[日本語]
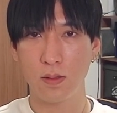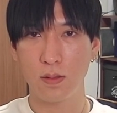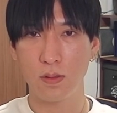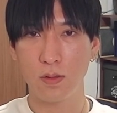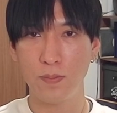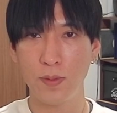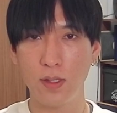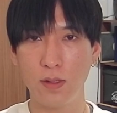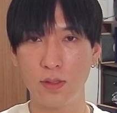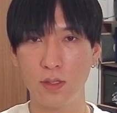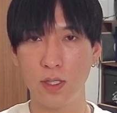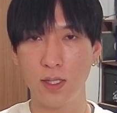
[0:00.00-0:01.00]

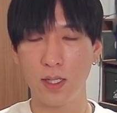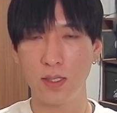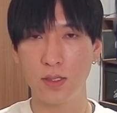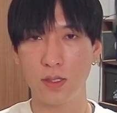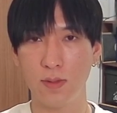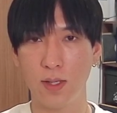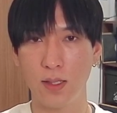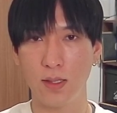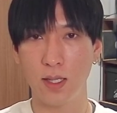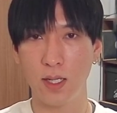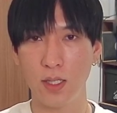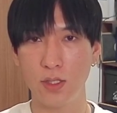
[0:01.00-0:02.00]
トピックスに関しては
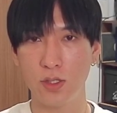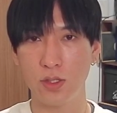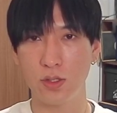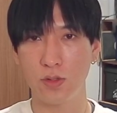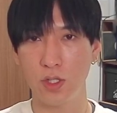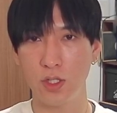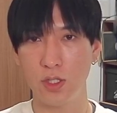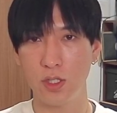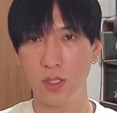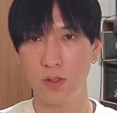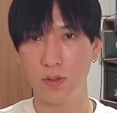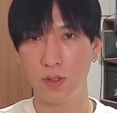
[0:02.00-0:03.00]
75
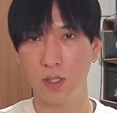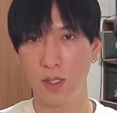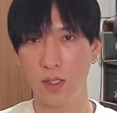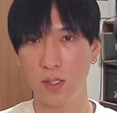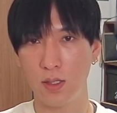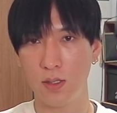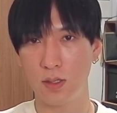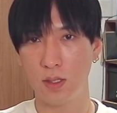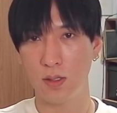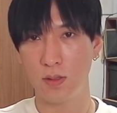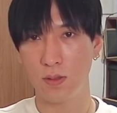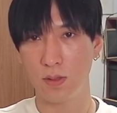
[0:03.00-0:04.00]
日移動平均
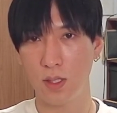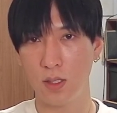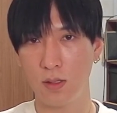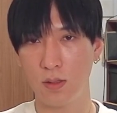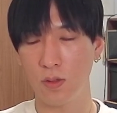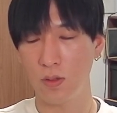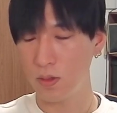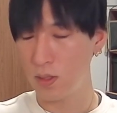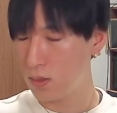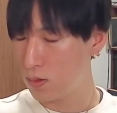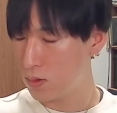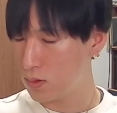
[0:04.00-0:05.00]
線とで
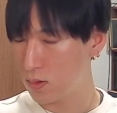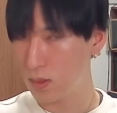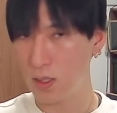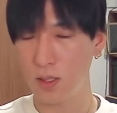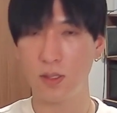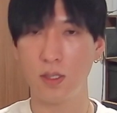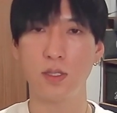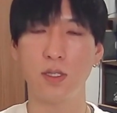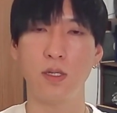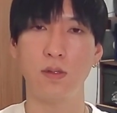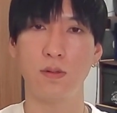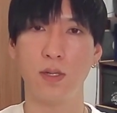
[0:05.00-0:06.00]
ゴールデンクロスを形成し
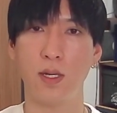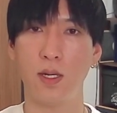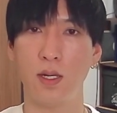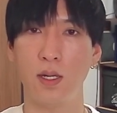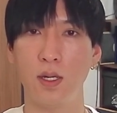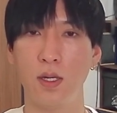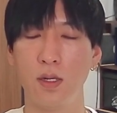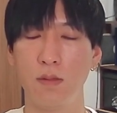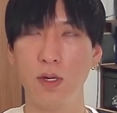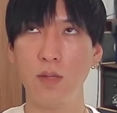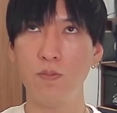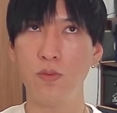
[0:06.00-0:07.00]
ているので、
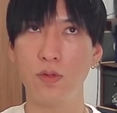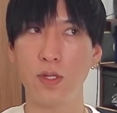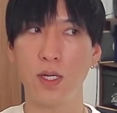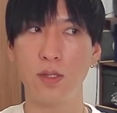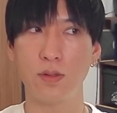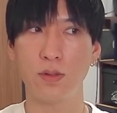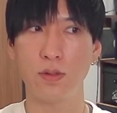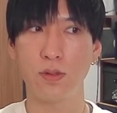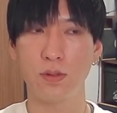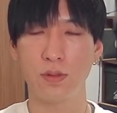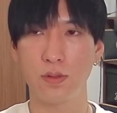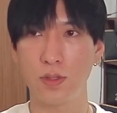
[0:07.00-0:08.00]
まあ、1本ね、あ
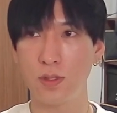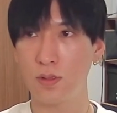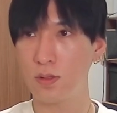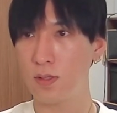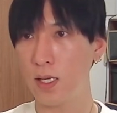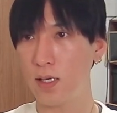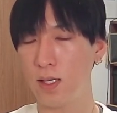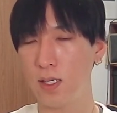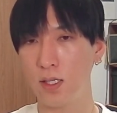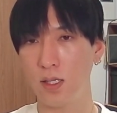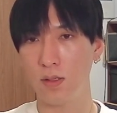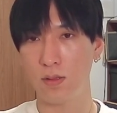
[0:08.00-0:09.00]
のー、1つラインが
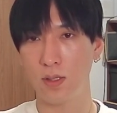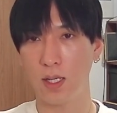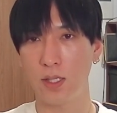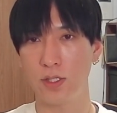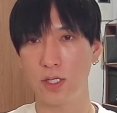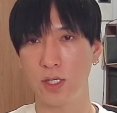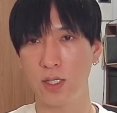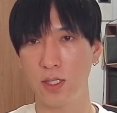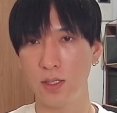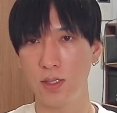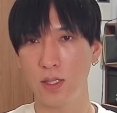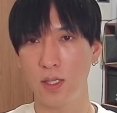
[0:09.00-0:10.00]
出てるって感じか
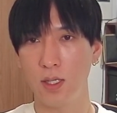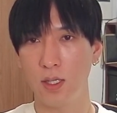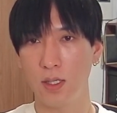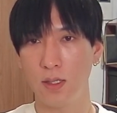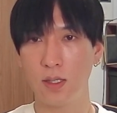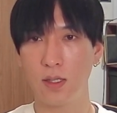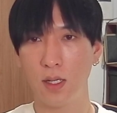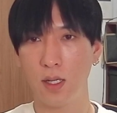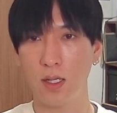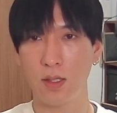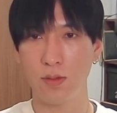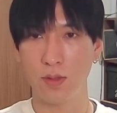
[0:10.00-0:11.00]
な。だか
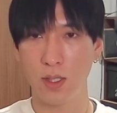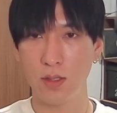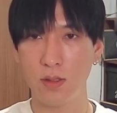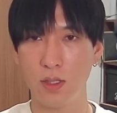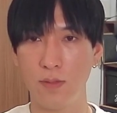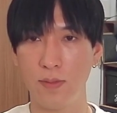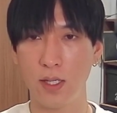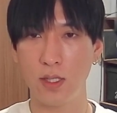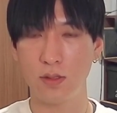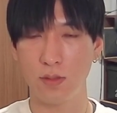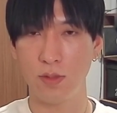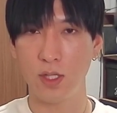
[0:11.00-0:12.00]
ら、あの、NT 倍
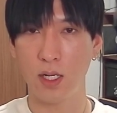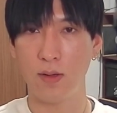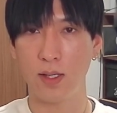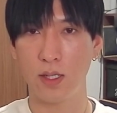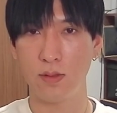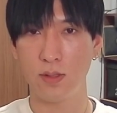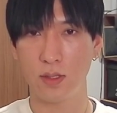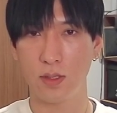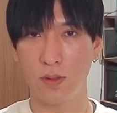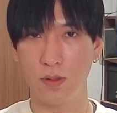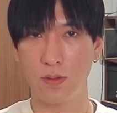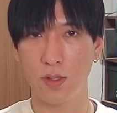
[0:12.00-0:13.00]
率を見たらわかるんですけ
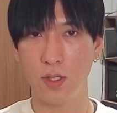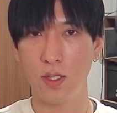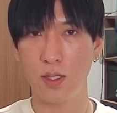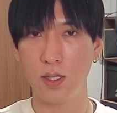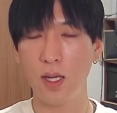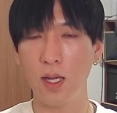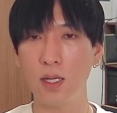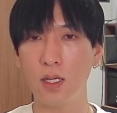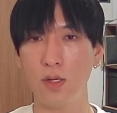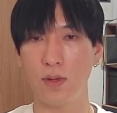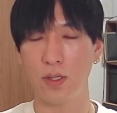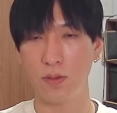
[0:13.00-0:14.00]
ど、これ日経平
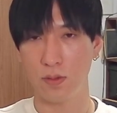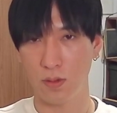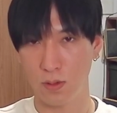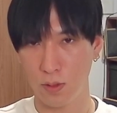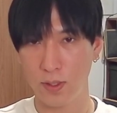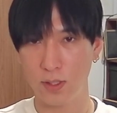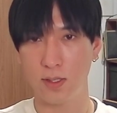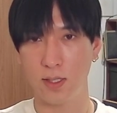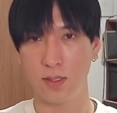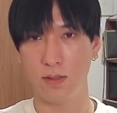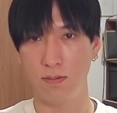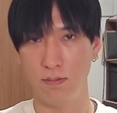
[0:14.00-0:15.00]
均割ることのトピックスです。